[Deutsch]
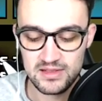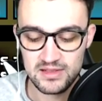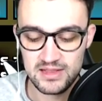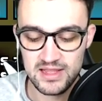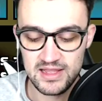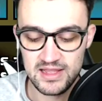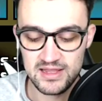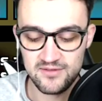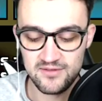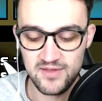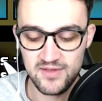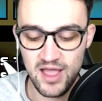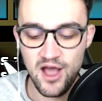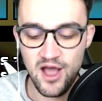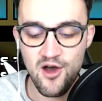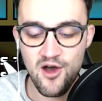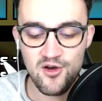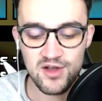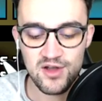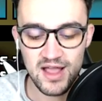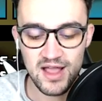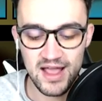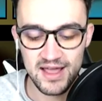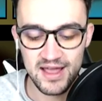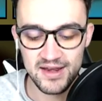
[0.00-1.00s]
Legen wir
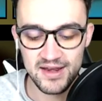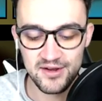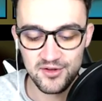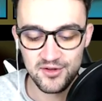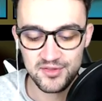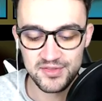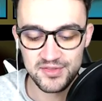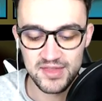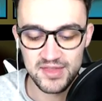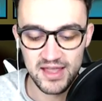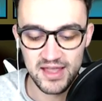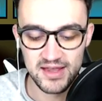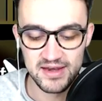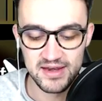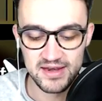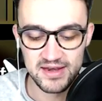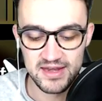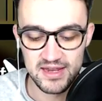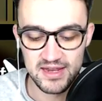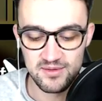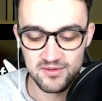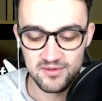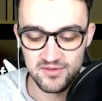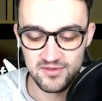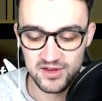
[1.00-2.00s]
auch an und dann
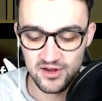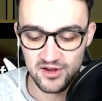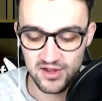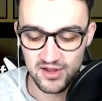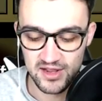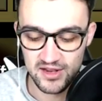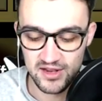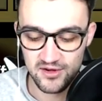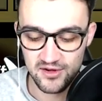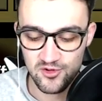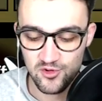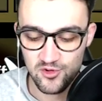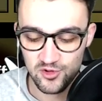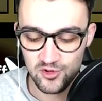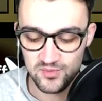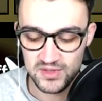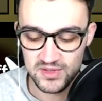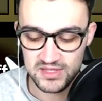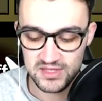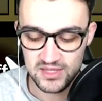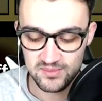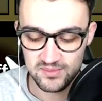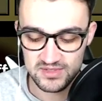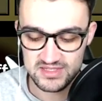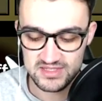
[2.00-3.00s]
nehmen wir noch einen Hut
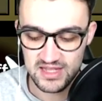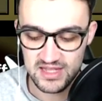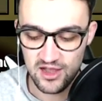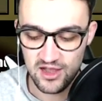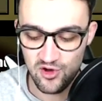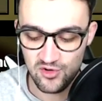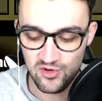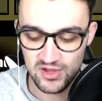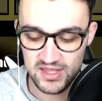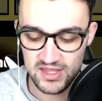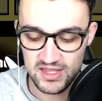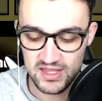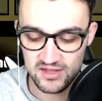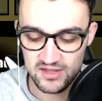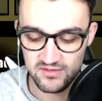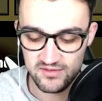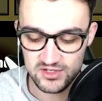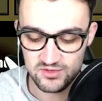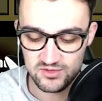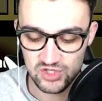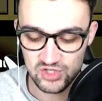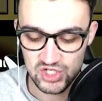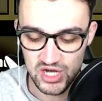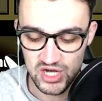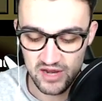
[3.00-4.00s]
mit. Gibt es da auch
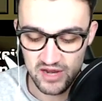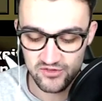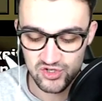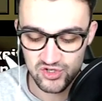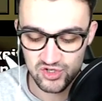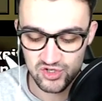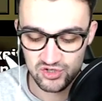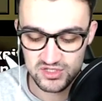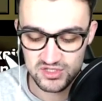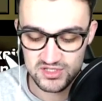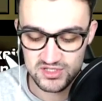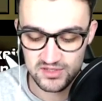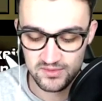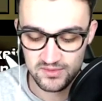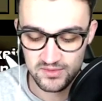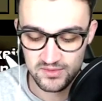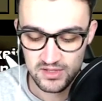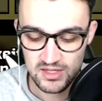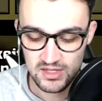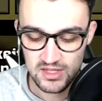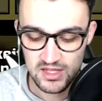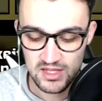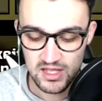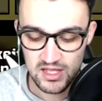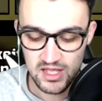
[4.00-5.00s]
irgendwas mit Scharfschützen?
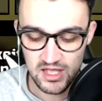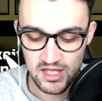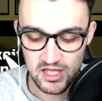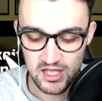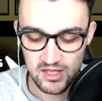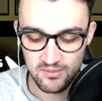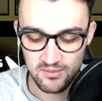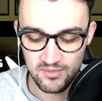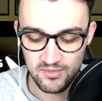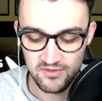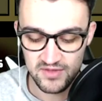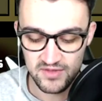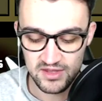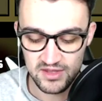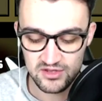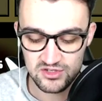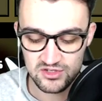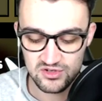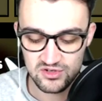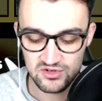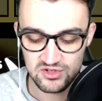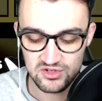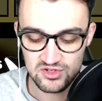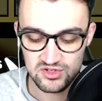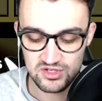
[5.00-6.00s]
Ähm,
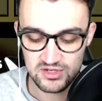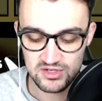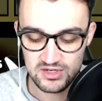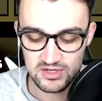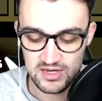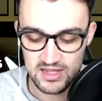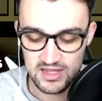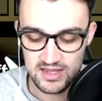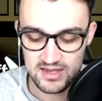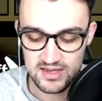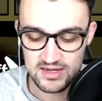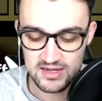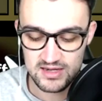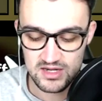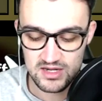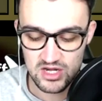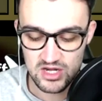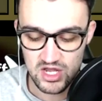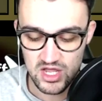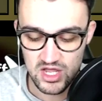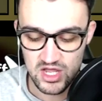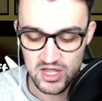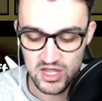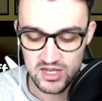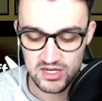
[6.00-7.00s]
Bewegungsschützen...
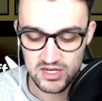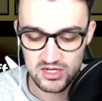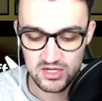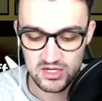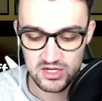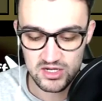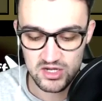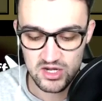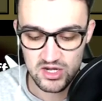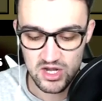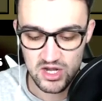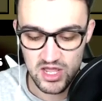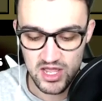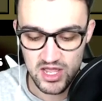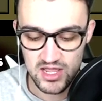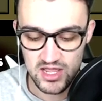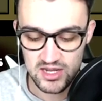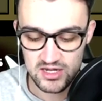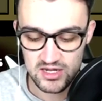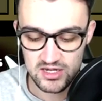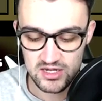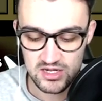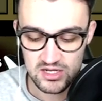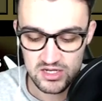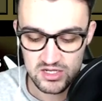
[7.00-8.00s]
Nein, nein,
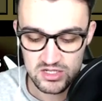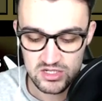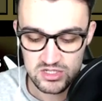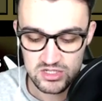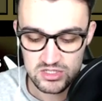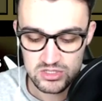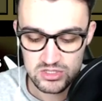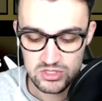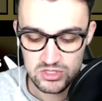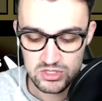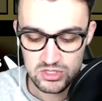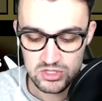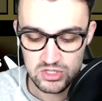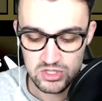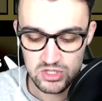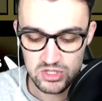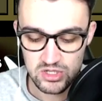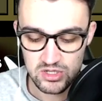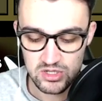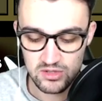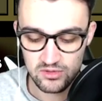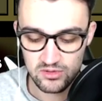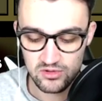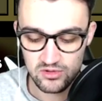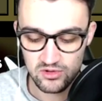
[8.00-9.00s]
nein.
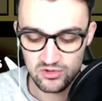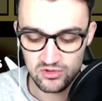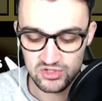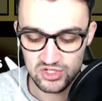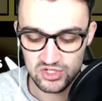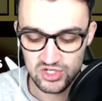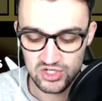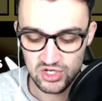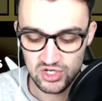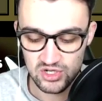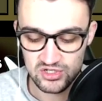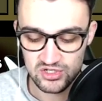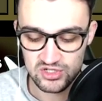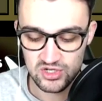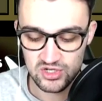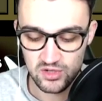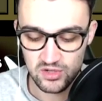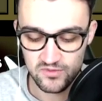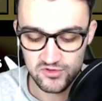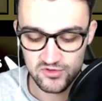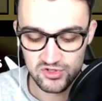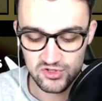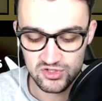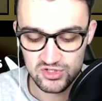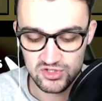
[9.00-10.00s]
Ähm, große Chance,
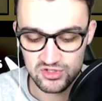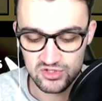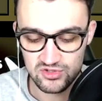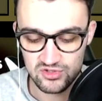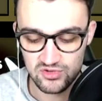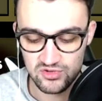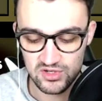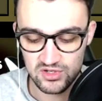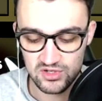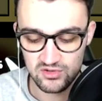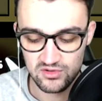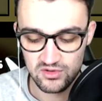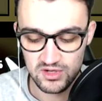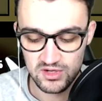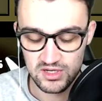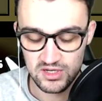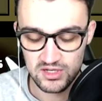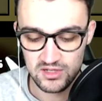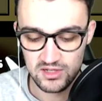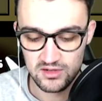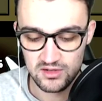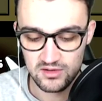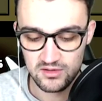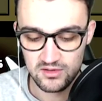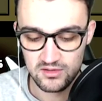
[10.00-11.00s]
Kopfschuss zu
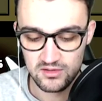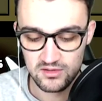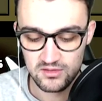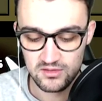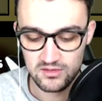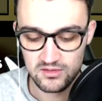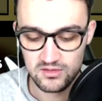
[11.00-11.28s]
ignorieren.